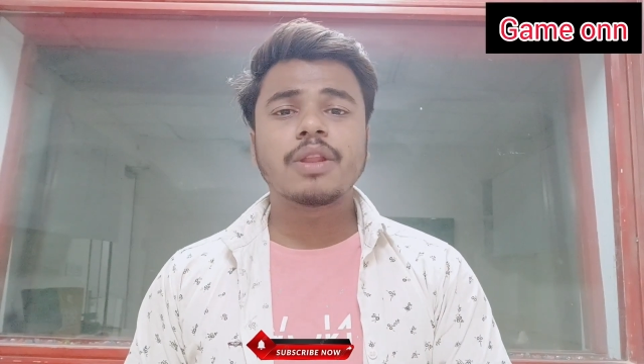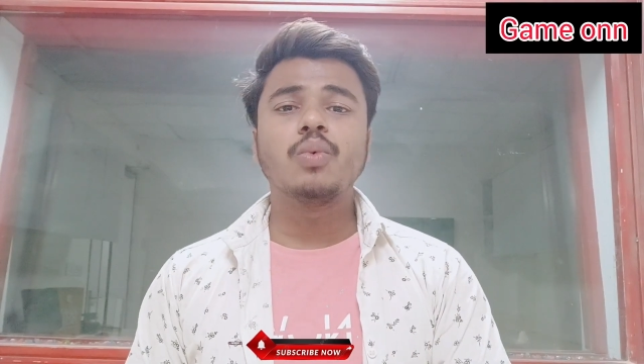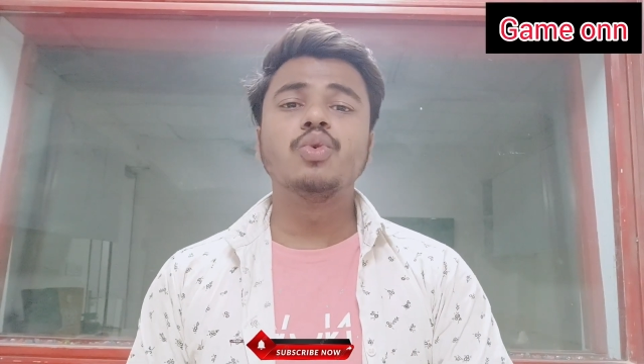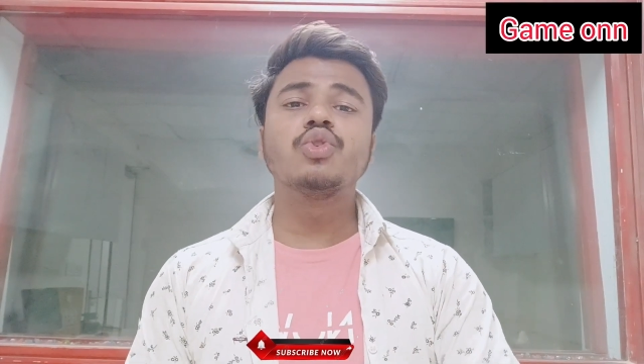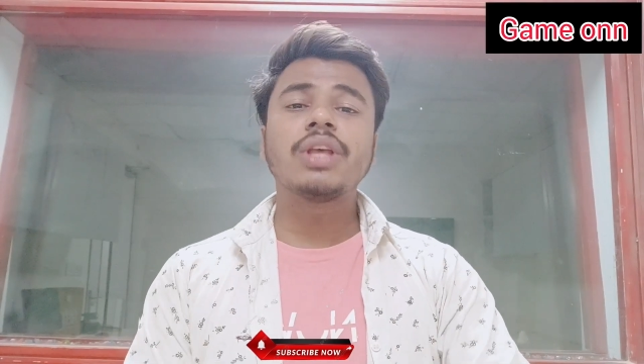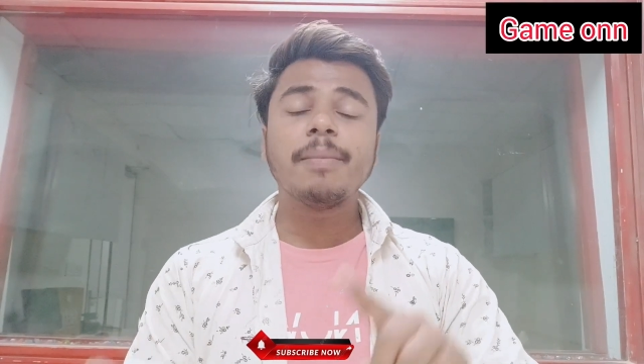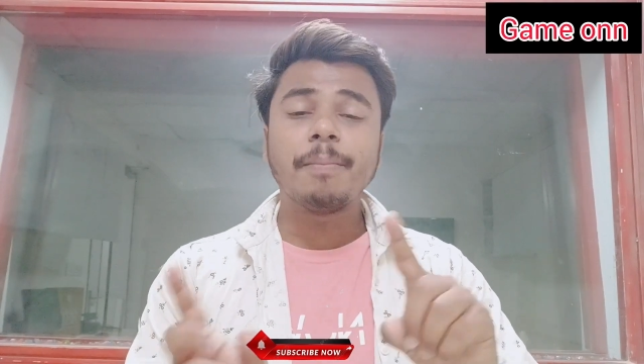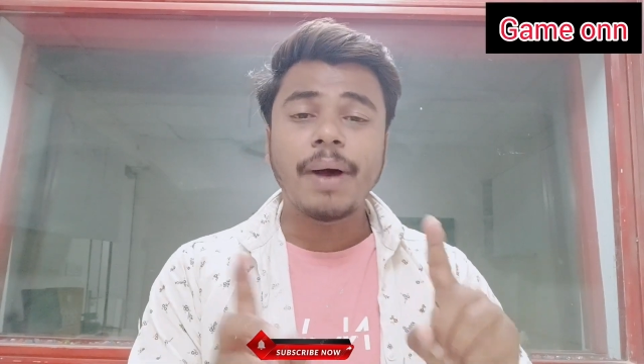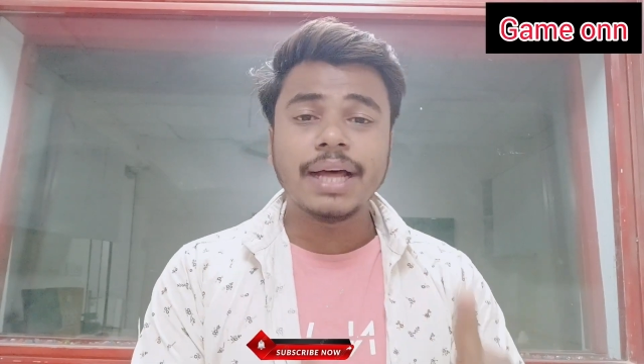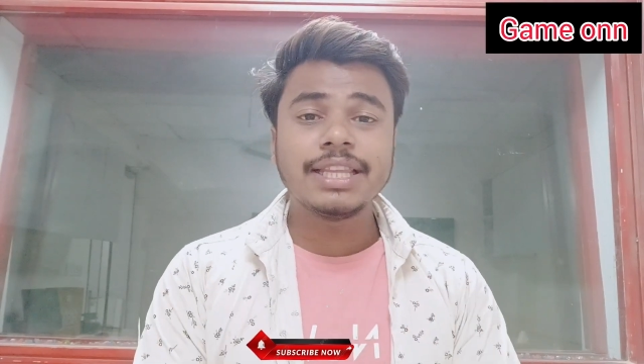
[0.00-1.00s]
उसके
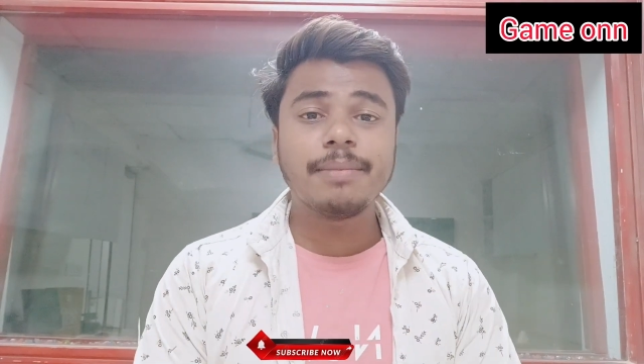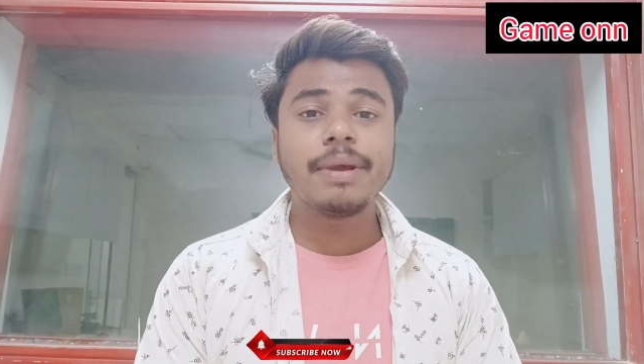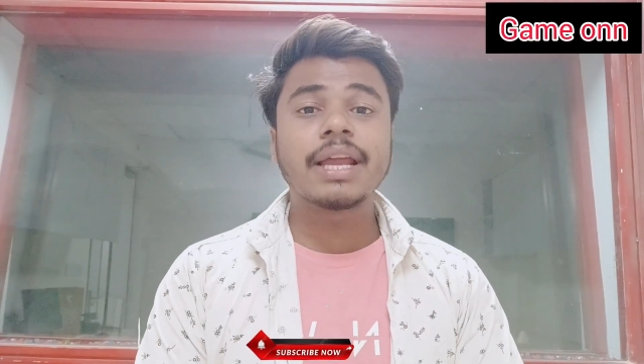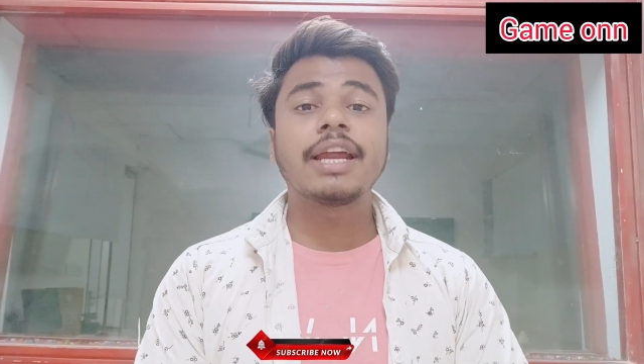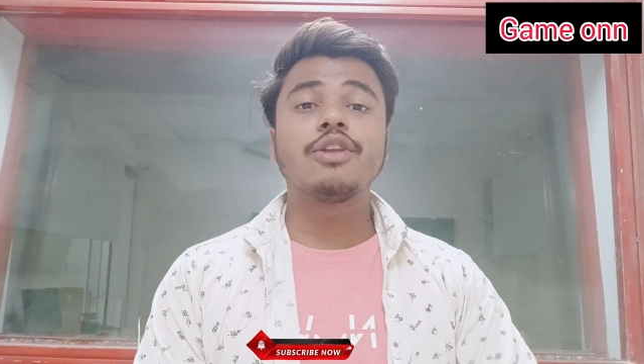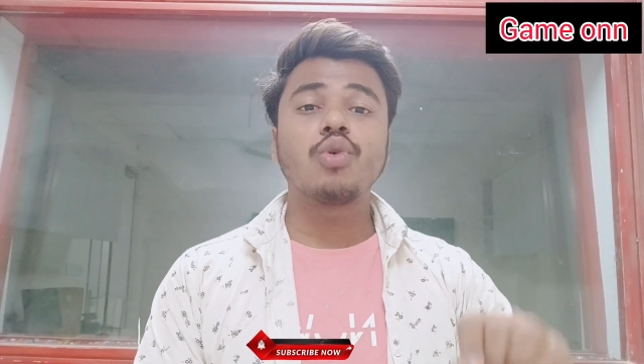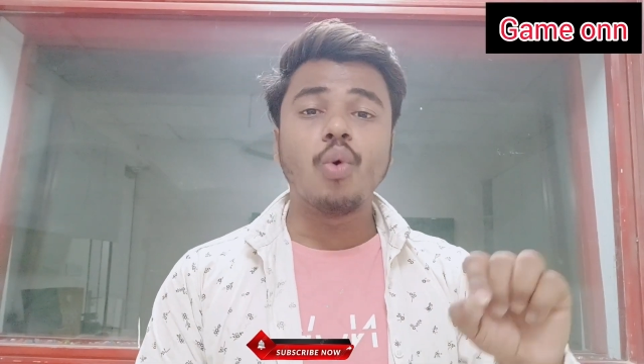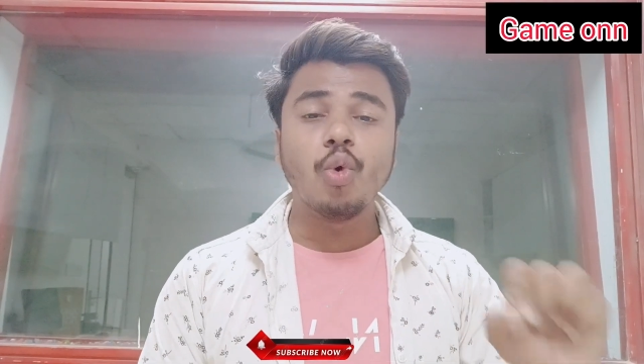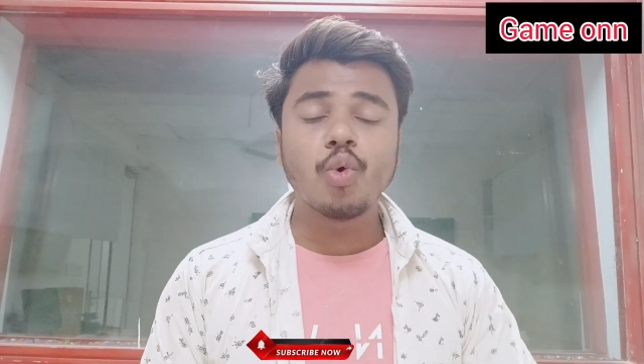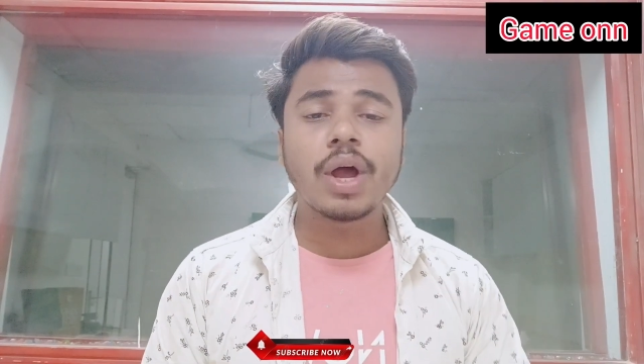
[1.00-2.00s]
बाद जब मैं क्रिकेट
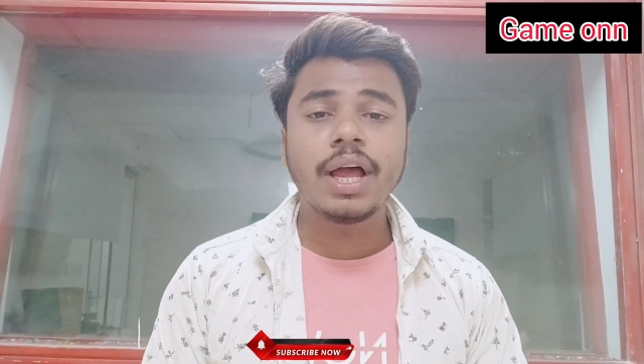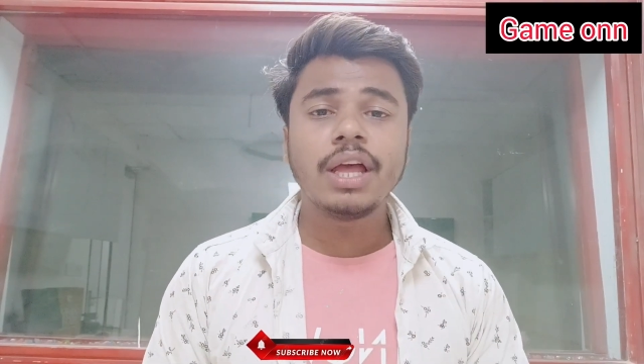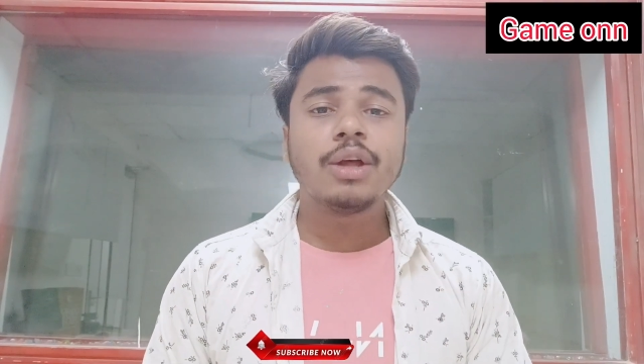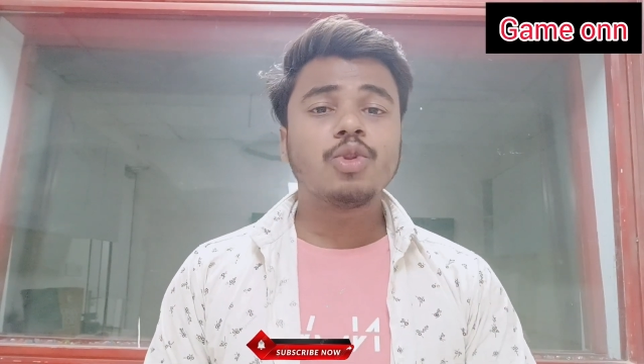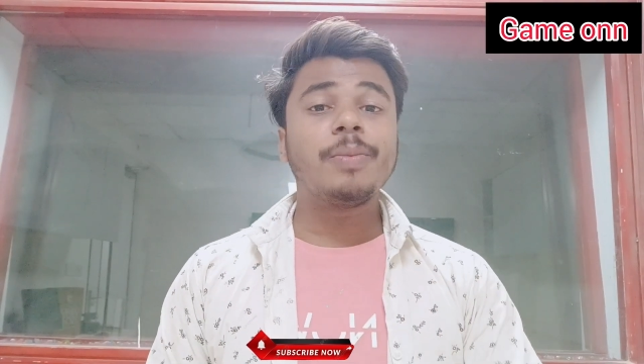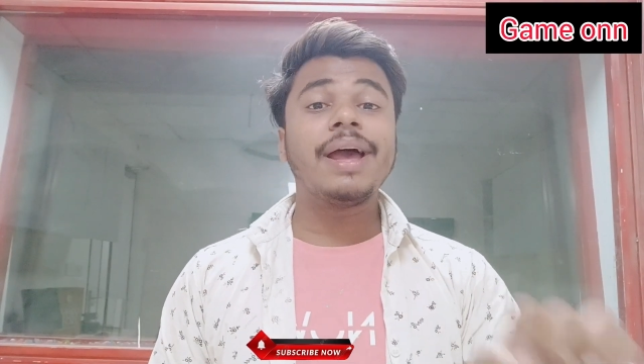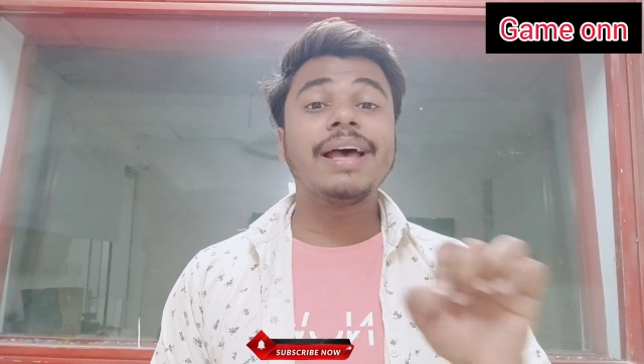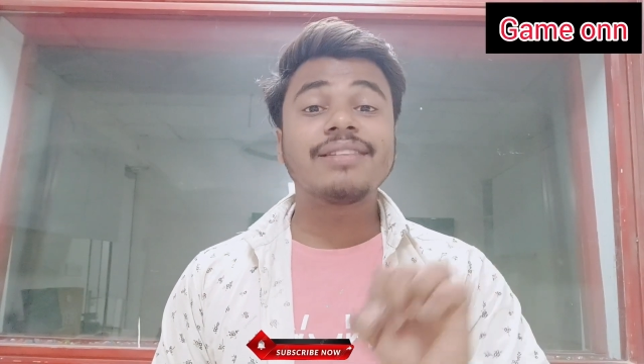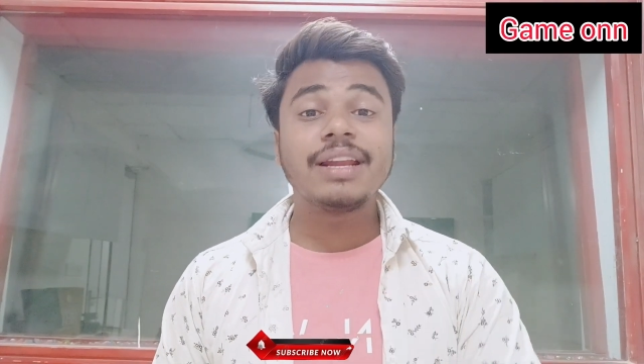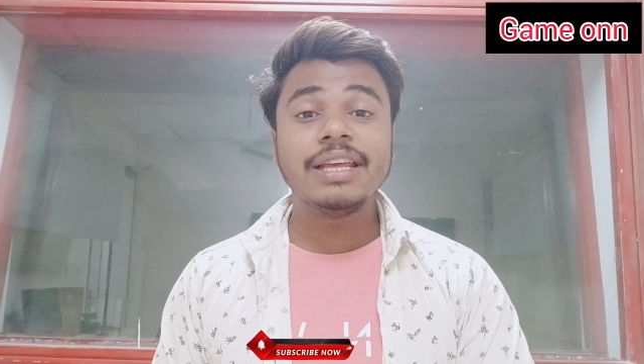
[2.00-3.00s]
छोड़ूंगा तो मैं
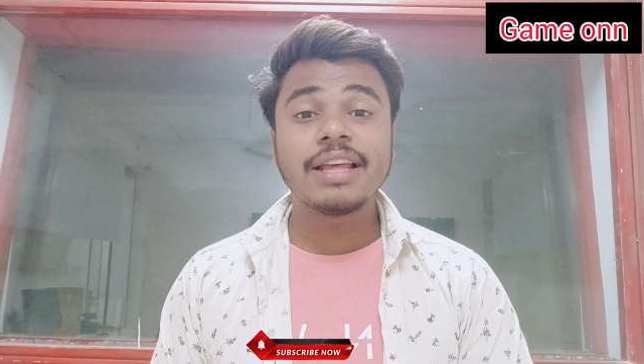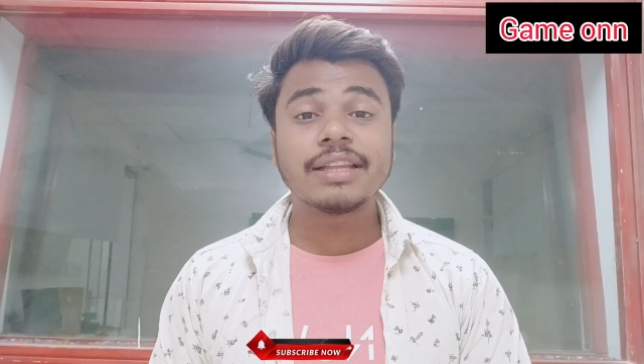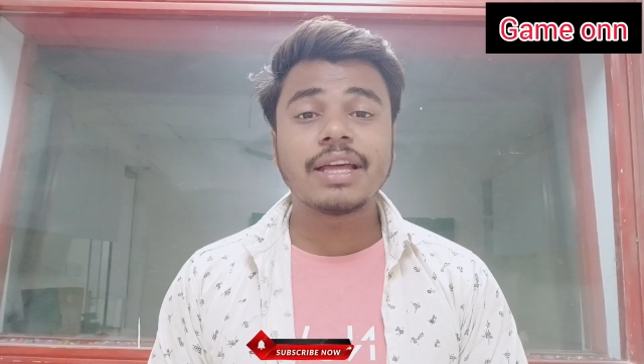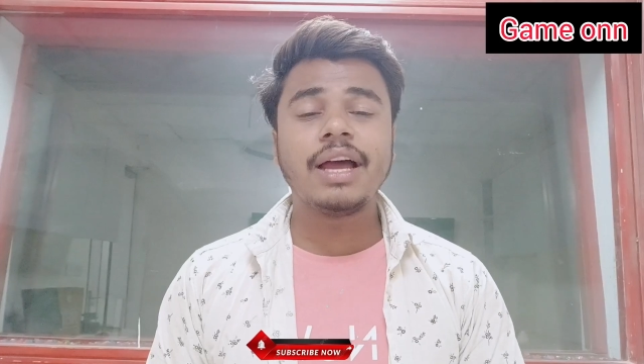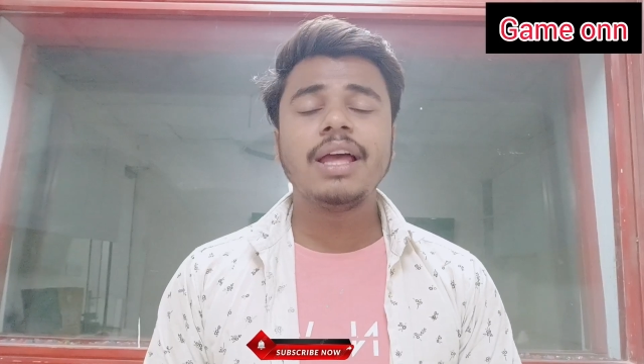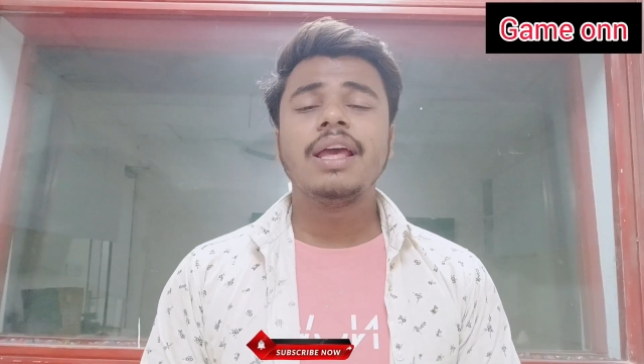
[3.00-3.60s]
ऐसा नहीं चाहता